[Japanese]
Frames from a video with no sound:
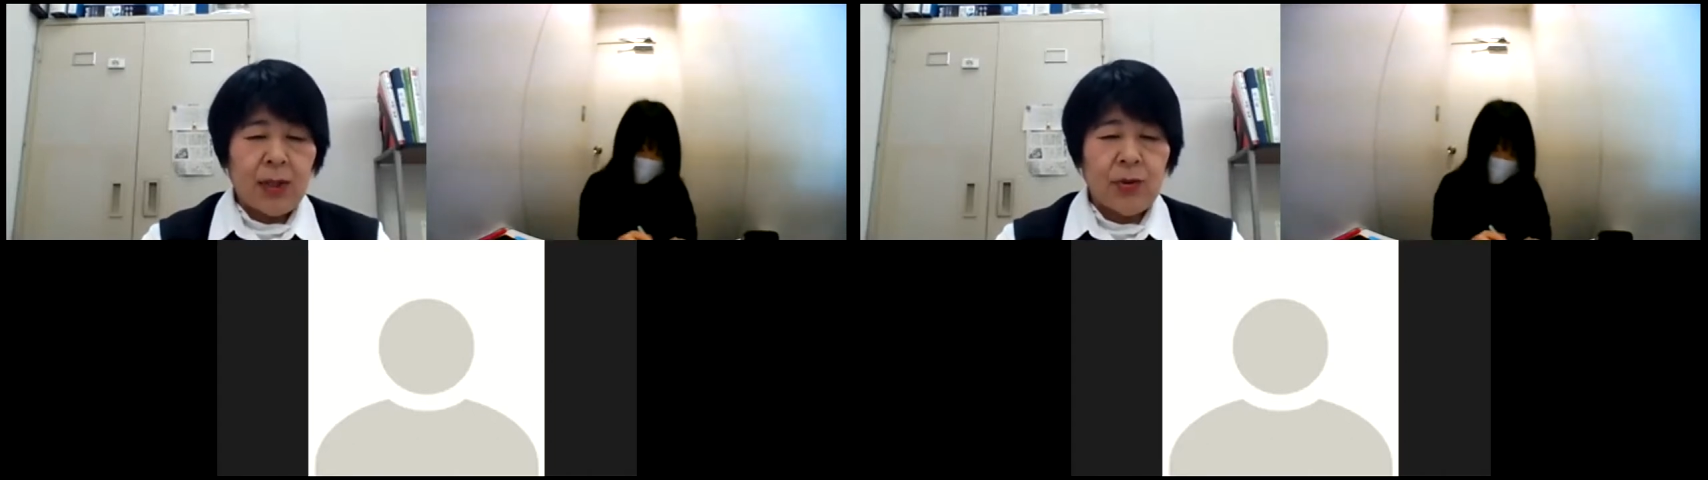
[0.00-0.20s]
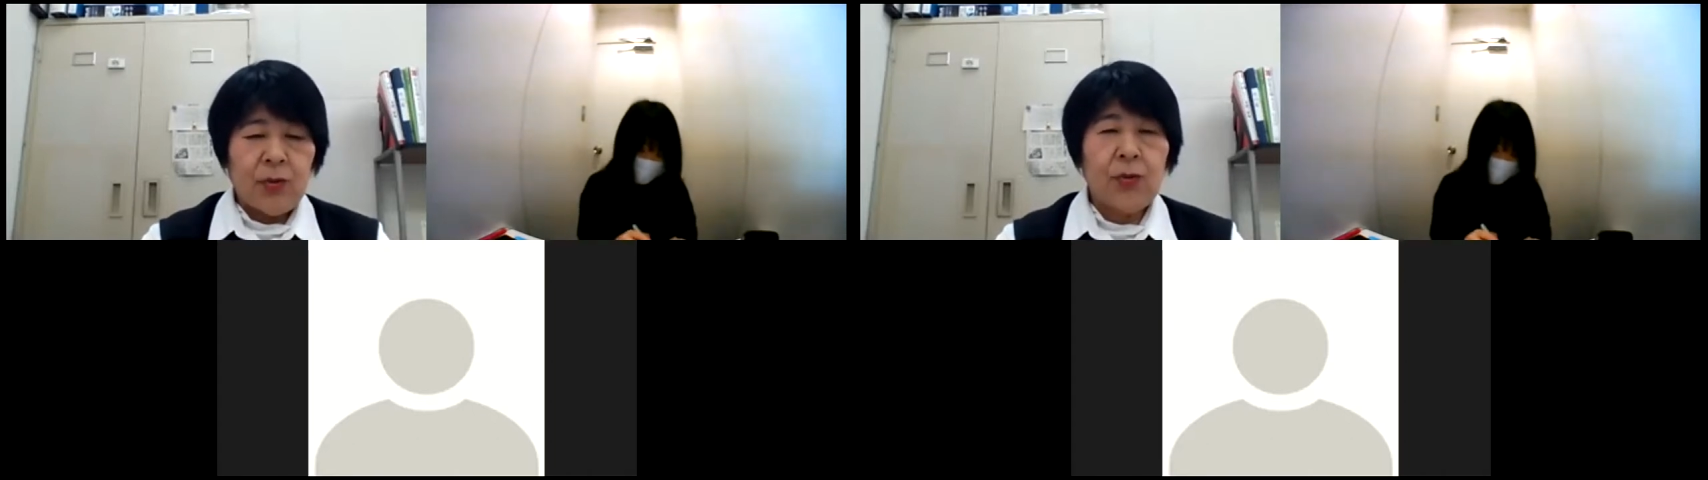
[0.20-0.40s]

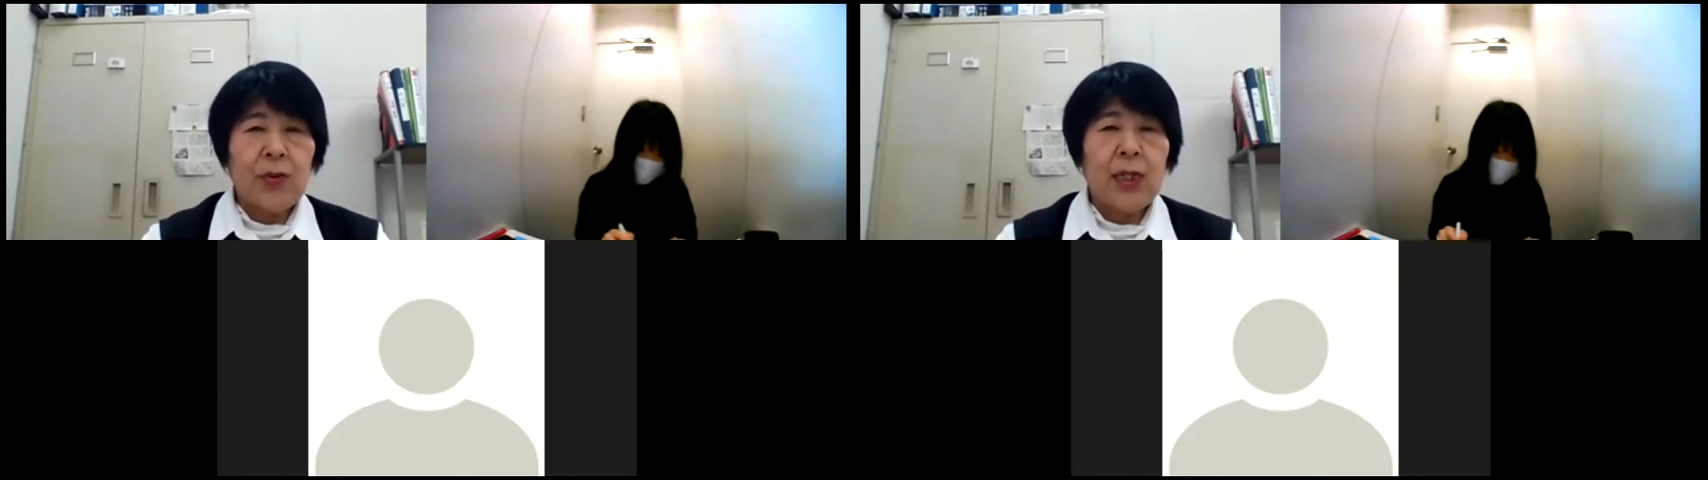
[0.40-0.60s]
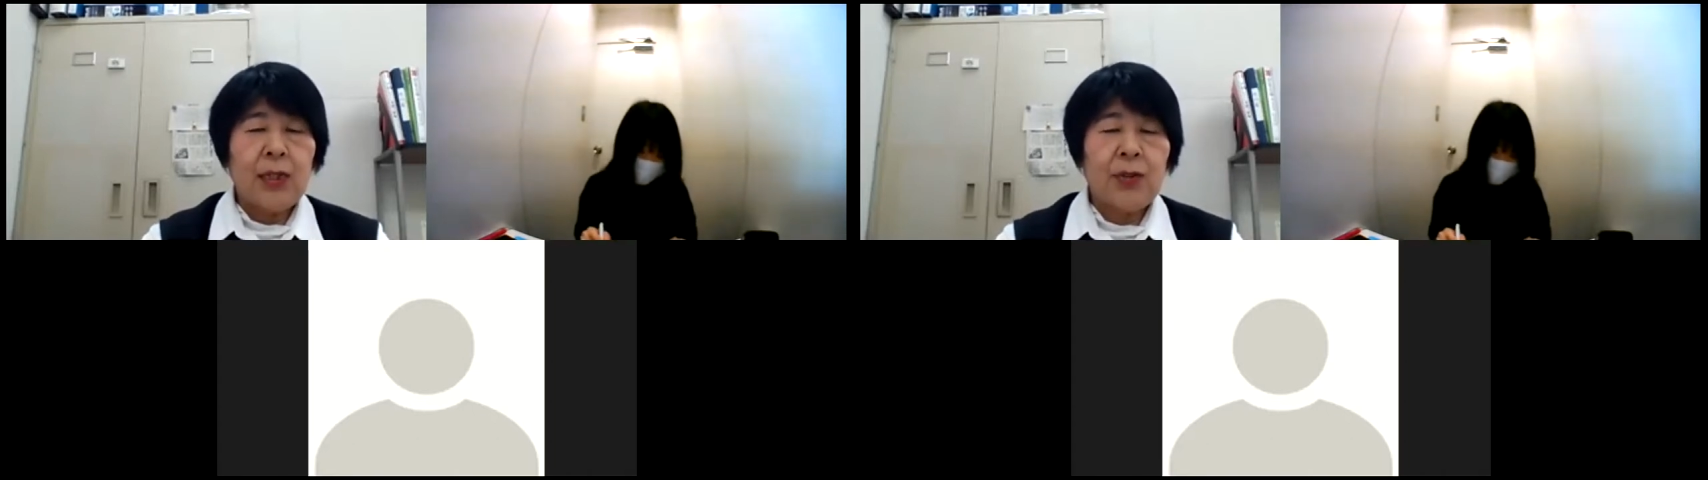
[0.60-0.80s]
あの混
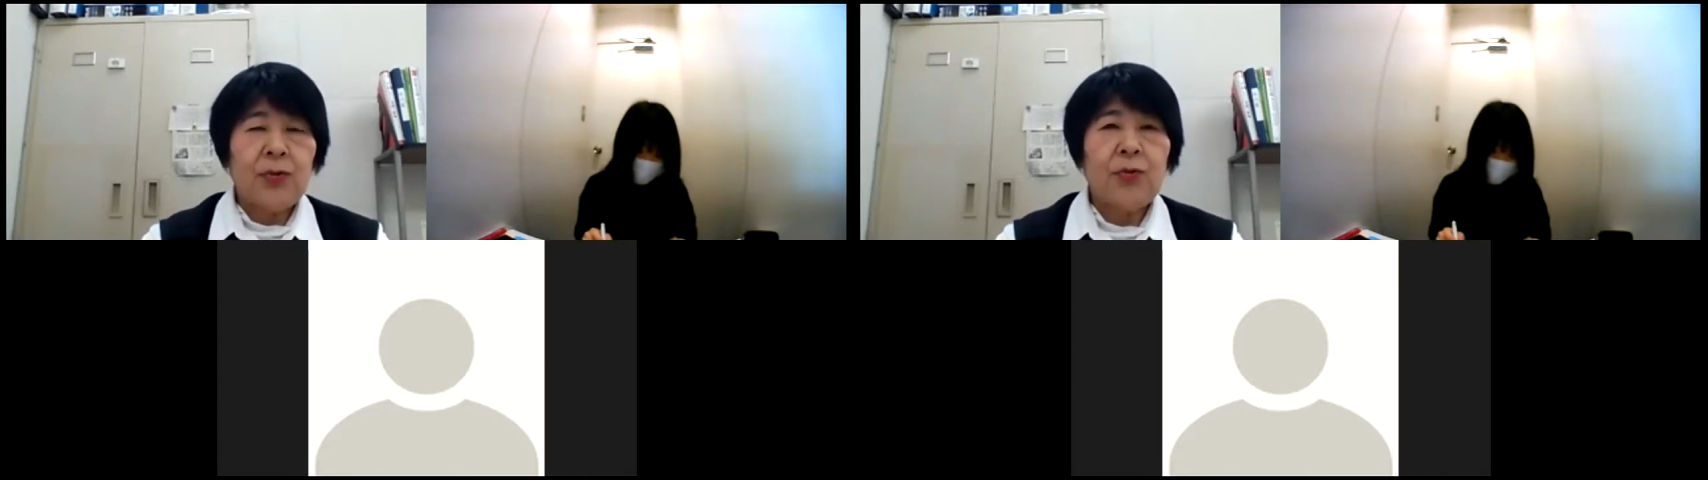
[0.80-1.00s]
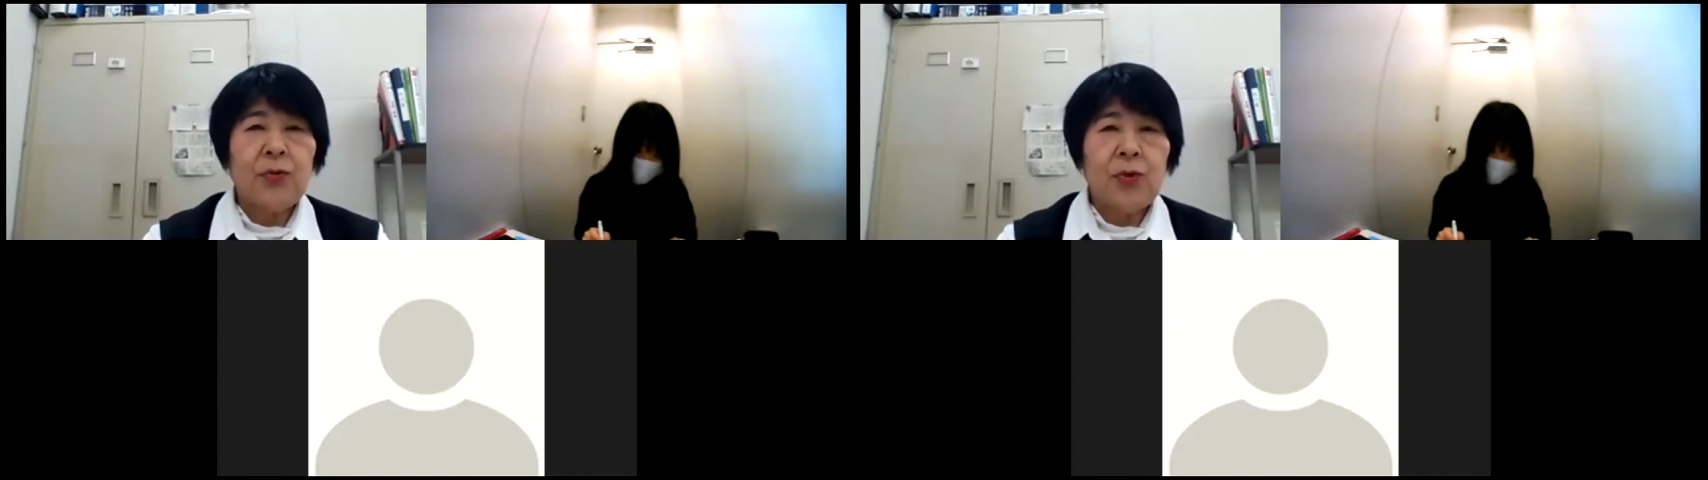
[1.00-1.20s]
乱する
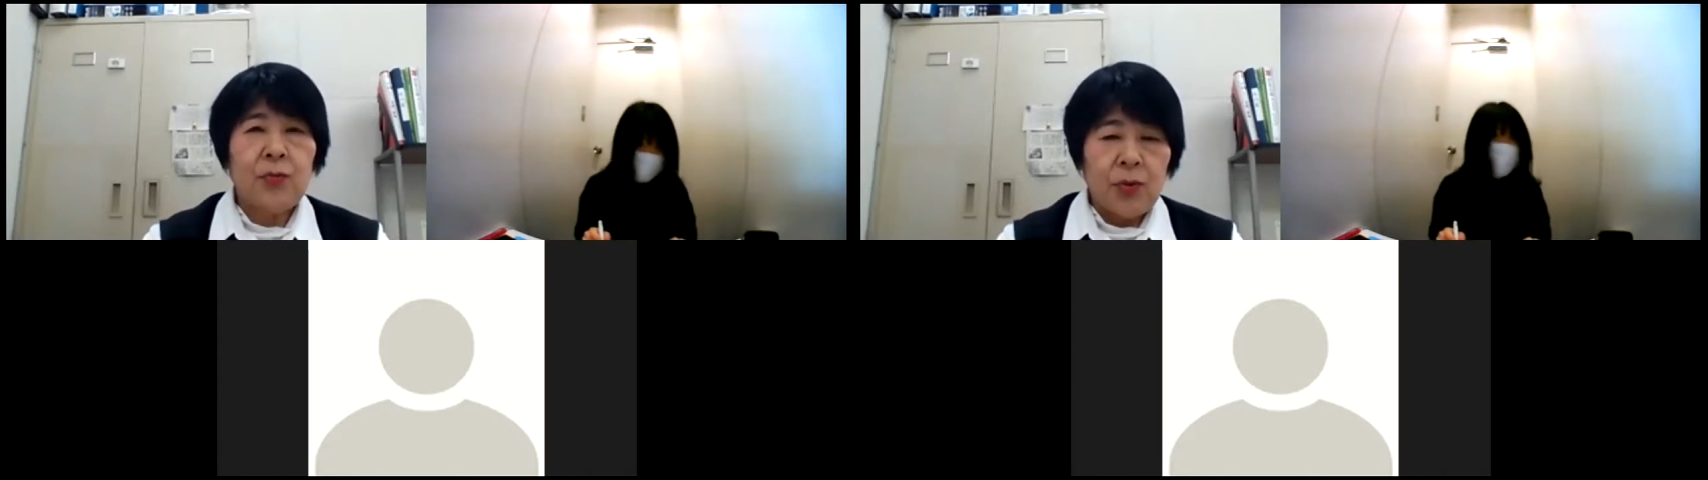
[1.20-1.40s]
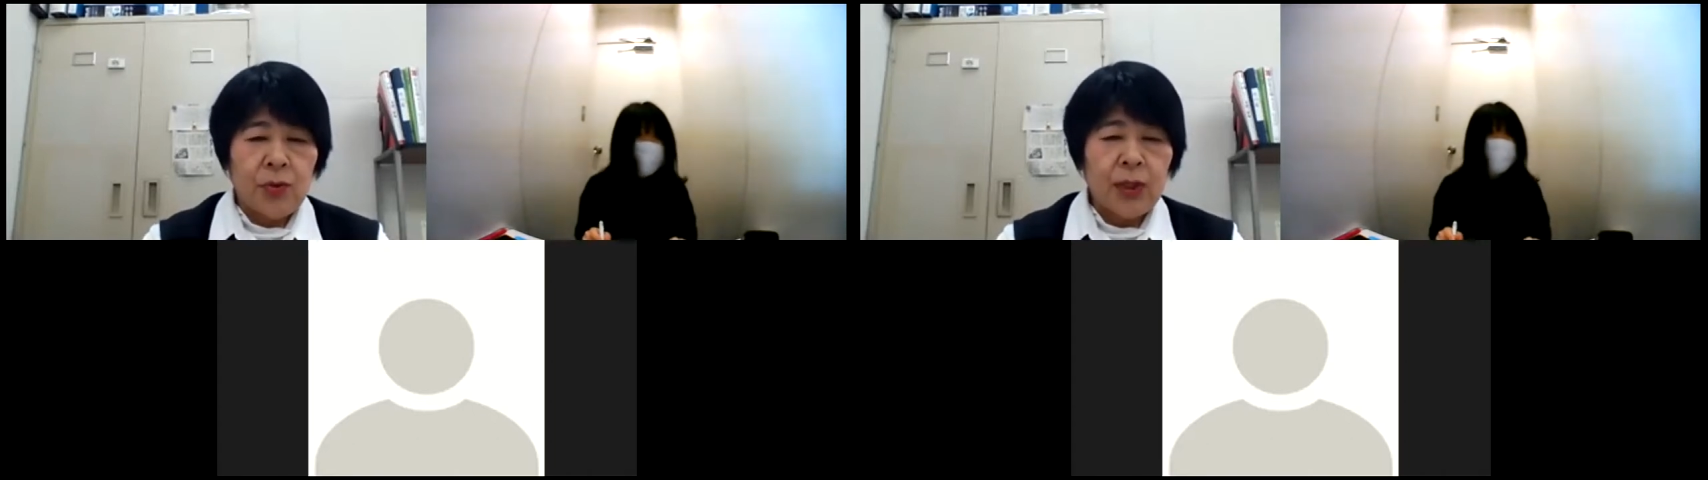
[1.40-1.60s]
こと
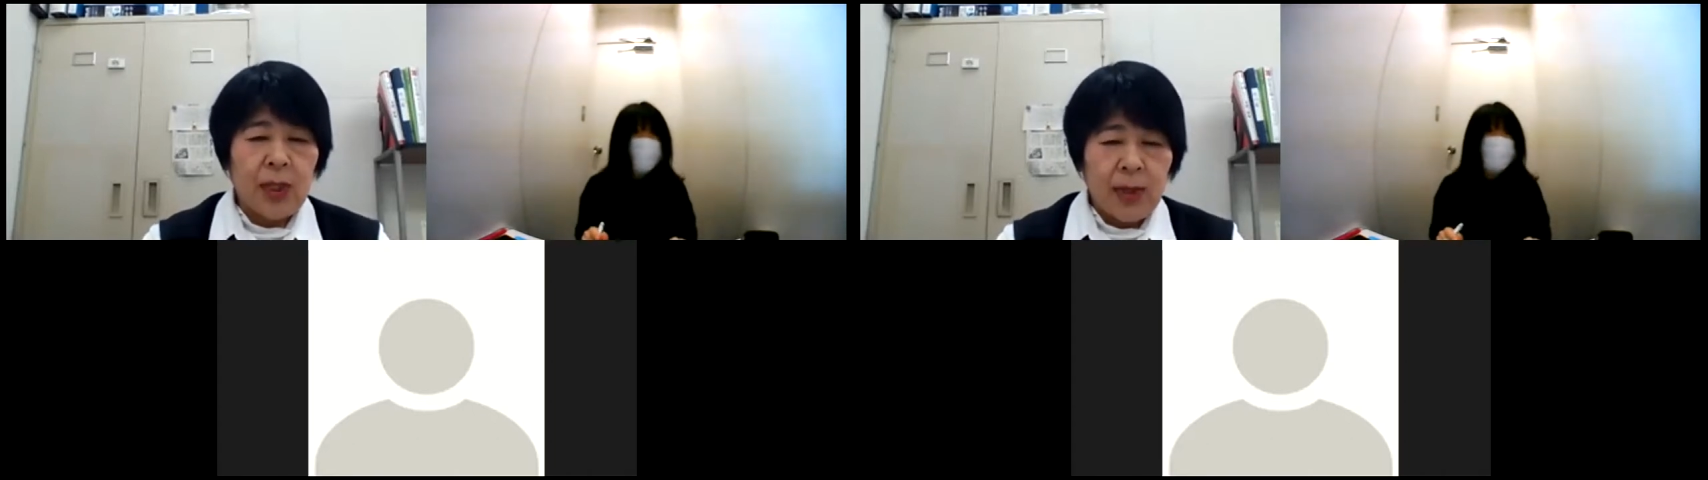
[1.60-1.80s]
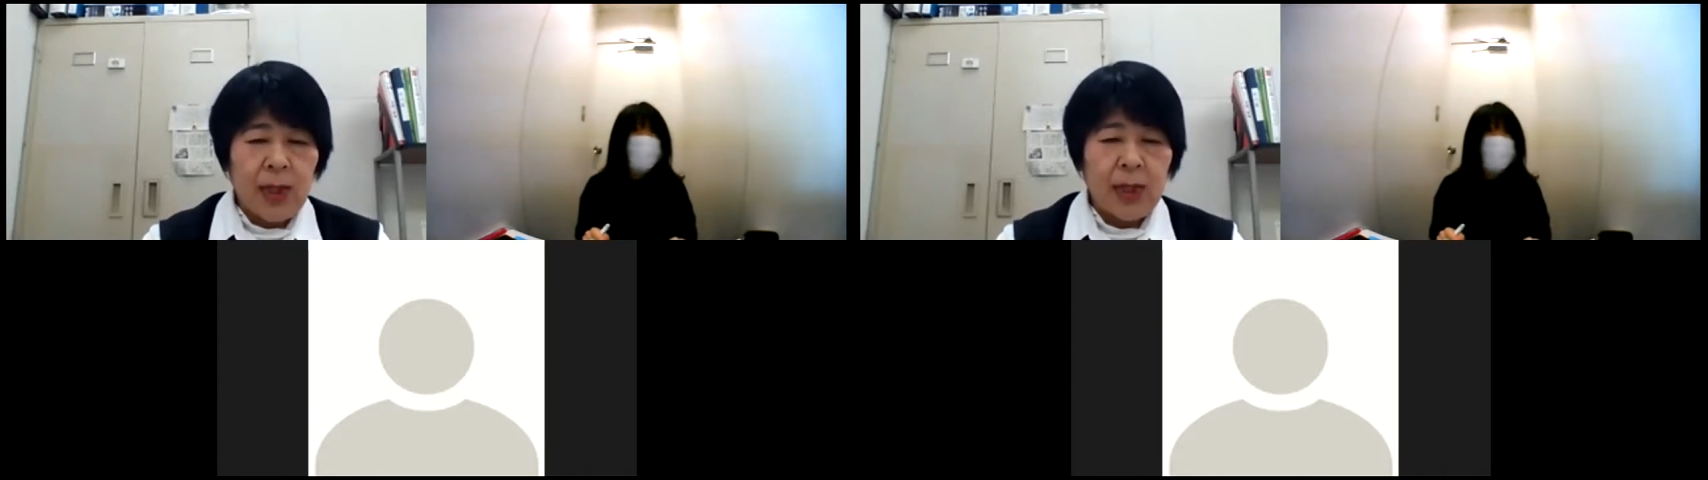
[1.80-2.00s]
も多いた
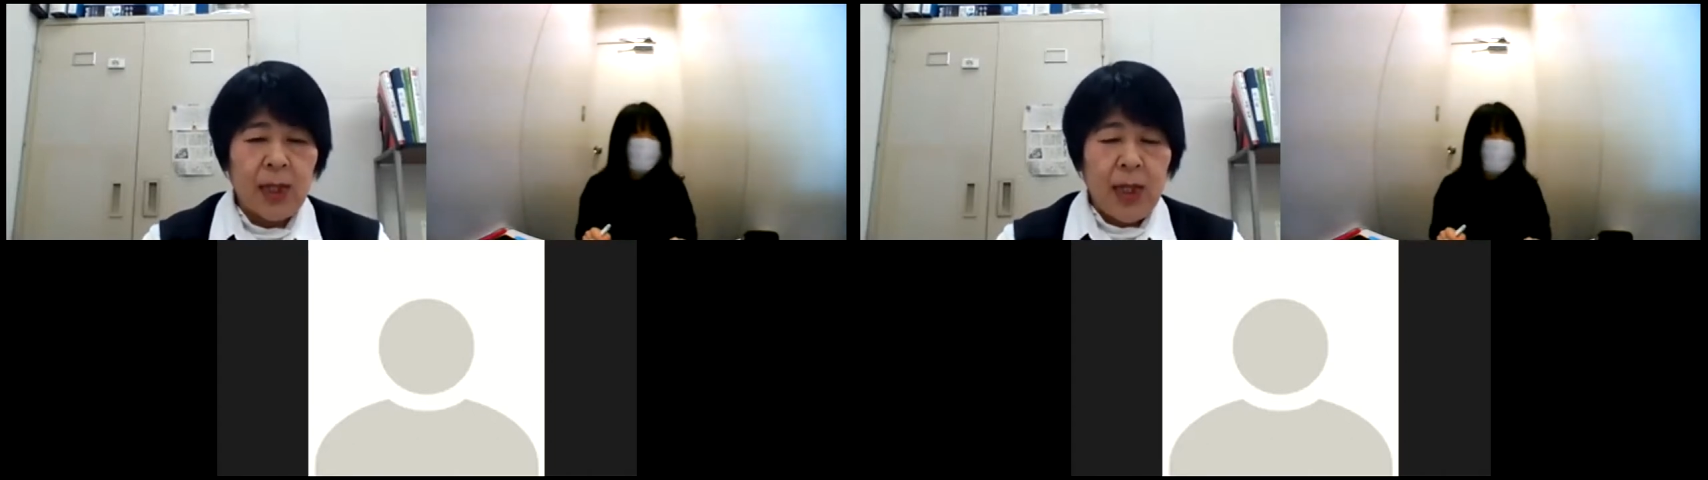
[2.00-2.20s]
め